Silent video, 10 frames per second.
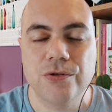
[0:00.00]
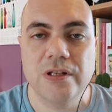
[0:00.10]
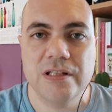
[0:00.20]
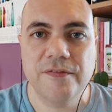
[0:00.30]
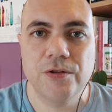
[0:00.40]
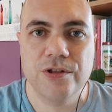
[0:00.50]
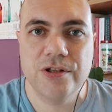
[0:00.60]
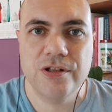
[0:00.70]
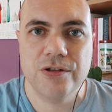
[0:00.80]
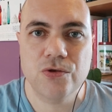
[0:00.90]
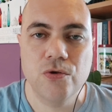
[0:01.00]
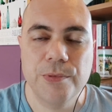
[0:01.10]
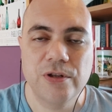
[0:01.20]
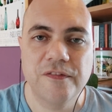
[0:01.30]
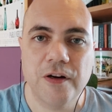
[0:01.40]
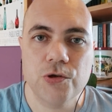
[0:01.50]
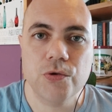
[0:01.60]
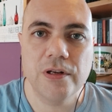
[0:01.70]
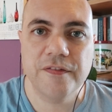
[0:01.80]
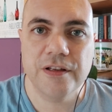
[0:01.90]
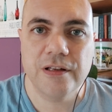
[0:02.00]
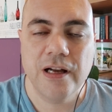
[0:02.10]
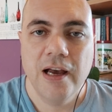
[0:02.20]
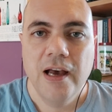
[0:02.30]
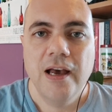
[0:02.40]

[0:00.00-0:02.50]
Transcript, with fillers: O Desenve Notícias, comigo Fausto Oliveira,